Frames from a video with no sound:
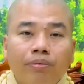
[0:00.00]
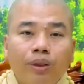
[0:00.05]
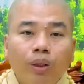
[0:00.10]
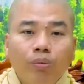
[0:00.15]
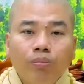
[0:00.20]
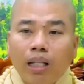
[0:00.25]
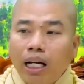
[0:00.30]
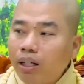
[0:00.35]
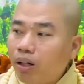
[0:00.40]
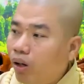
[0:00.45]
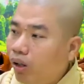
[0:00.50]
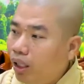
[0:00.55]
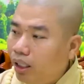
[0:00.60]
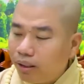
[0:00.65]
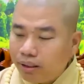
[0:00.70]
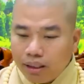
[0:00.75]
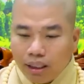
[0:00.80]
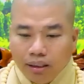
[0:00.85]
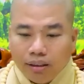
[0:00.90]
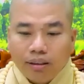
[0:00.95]
chúng ta coi
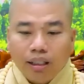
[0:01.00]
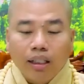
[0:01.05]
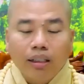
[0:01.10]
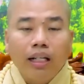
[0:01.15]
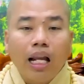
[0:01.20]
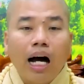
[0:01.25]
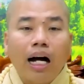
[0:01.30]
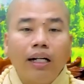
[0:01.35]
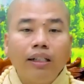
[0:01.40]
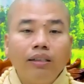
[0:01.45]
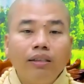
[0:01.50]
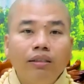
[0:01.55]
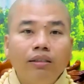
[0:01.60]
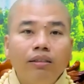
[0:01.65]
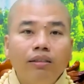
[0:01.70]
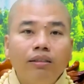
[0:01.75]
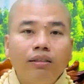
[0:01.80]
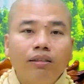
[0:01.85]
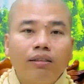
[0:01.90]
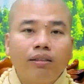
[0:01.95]
lịch sử từng đời
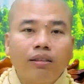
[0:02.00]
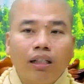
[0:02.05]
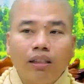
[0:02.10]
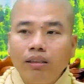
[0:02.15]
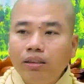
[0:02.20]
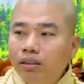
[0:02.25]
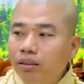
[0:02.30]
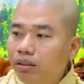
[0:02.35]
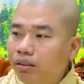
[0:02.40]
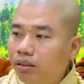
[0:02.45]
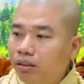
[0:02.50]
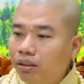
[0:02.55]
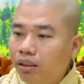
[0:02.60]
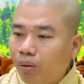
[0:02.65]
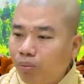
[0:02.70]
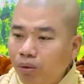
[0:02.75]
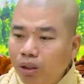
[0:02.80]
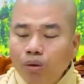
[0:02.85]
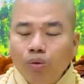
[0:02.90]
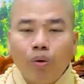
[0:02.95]
từ
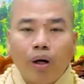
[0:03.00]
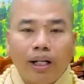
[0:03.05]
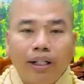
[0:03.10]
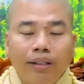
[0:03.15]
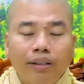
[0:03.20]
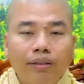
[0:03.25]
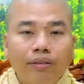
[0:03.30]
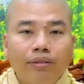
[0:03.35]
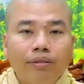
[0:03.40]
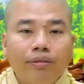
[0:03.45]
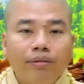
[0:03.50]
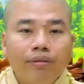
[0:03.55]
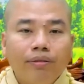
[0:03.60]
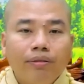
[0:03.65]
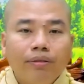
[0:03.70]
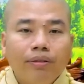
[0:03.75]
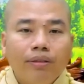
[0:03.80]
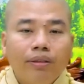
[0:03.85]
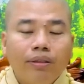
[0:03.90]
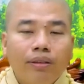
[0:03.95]
trong nước ngoài nước
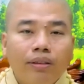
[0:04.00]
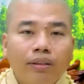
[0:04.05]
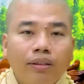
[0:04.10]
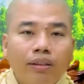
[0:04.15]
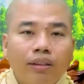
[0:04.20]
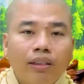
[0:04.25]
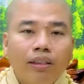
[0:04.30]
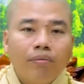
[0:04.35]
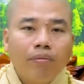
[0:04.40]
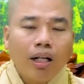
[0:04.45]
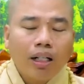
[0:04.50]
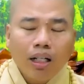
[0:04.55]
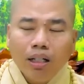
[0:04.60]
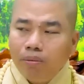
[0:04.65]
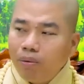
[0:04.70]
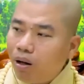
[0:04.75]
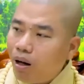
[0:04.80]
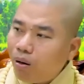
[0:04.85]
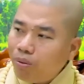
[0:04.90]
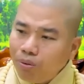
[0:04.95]
bất cứ
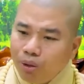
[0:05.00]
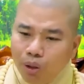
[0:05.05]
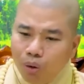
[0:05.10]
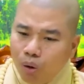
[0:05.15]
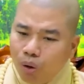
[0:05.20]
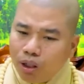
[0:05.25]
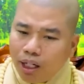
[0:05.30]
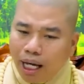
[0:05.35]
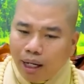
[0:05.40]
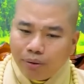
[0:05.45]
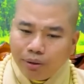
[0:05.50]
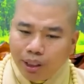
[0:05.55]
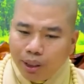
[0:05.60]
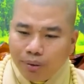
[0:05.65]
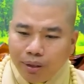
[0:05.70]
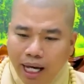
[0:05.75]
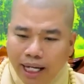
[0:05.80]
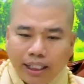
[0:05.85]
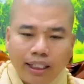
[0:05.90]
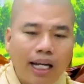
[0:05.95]
một ông vua nào
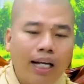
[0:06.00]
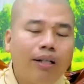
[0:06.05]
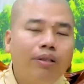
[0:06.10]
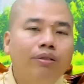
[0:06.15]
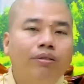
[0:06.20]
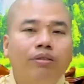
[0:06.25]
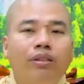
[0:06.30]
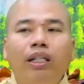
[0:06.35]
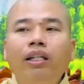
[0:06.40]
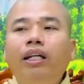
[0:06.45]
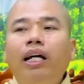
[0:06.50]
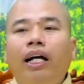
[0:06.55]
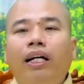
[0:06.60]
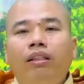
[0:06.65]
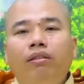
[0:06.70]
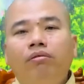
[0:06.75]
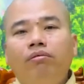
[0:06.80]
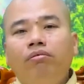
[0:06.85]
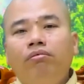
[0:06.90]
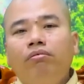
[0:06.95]
triều đại nào chỉ cần
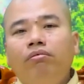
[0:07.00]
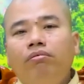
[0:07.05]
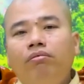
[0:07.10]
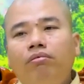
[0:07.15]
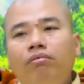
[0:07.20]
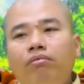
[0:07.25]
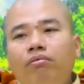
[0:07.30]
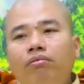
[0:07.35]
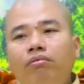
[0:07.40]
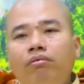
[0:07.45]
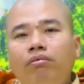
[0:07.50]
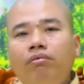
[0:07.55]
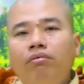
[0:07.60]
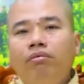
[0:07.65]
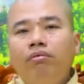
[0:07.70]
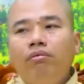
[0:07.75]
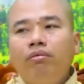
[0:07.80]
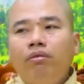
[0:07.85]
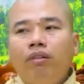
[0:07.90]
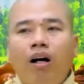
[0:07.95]

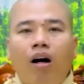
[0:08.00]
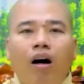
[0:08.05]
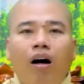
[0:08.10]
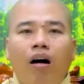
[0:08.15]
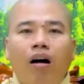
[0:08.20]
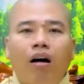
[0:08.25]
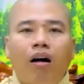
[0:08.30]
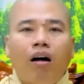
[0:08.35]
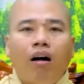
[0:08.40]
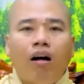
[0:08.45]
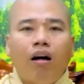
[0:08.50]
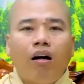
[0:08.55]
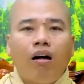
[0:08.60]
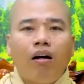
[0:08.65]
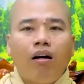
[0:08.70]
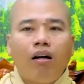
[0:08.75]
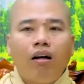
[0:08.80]
họ